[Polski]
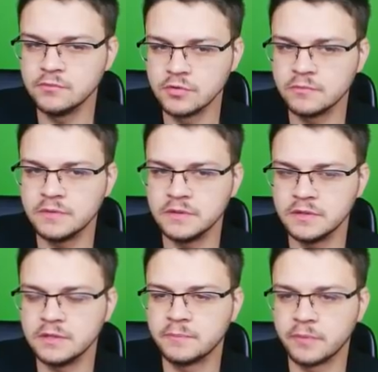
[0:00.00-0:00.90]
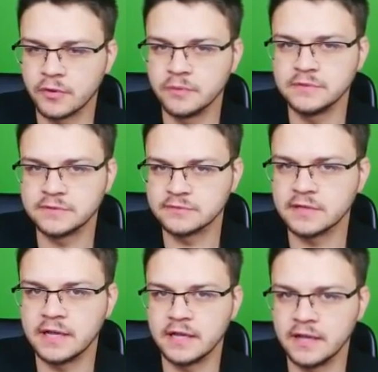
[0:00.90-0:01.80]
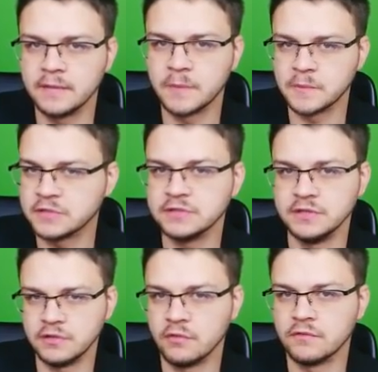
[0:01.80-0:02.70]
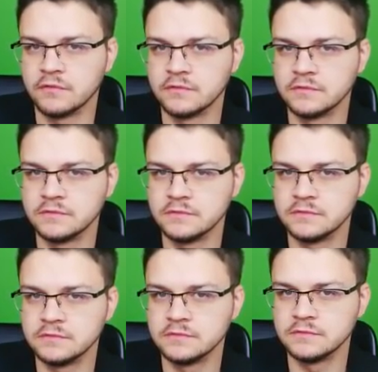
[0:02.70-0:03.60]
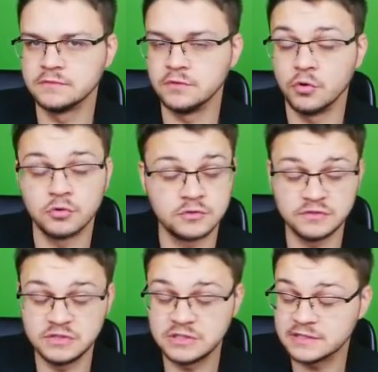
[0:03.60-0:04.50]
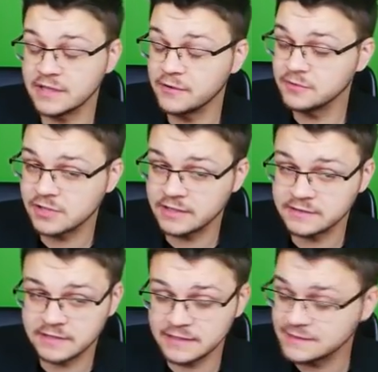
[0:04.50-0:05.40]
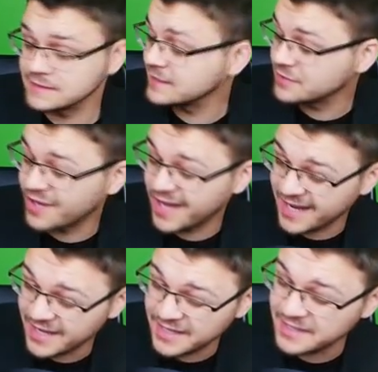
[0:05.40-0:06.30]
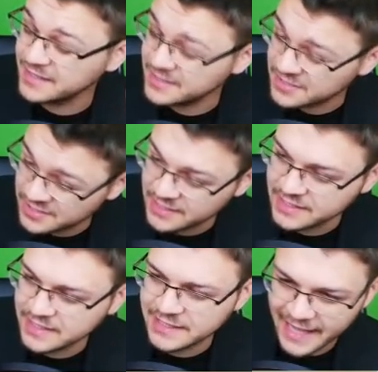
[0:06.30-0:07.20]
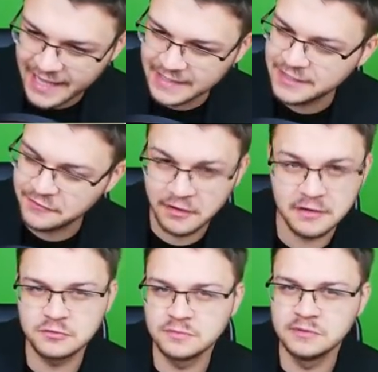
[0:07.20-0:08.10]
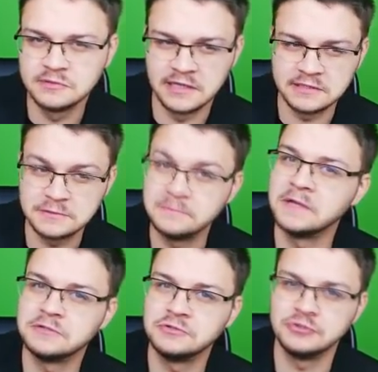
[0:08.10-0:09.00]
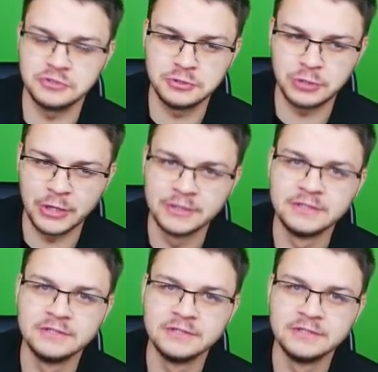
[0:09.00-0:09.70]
mógłby porobić tutaj e, poprzedników. Oczywiście cały czas jest jedno ale, jeżeli Guy nie walczyłby na śmierć i życie.